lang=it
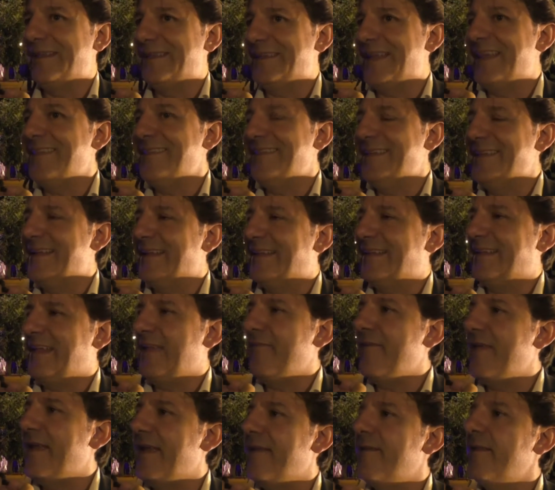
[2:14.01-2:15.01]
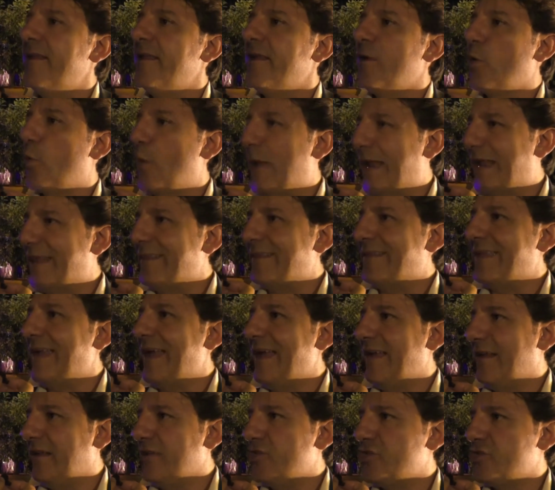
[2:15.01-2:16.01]
tanti inattivi
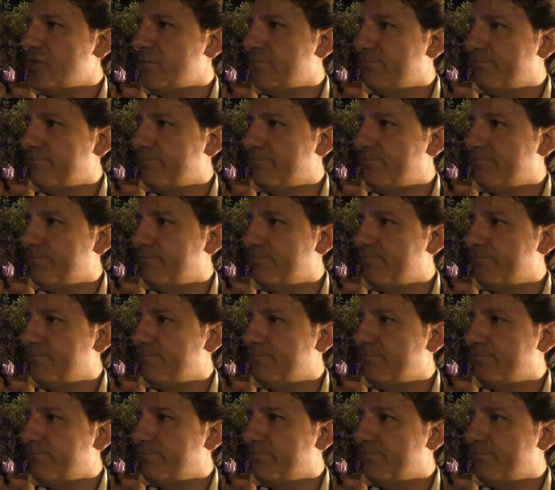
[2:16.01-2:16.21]
quarantenni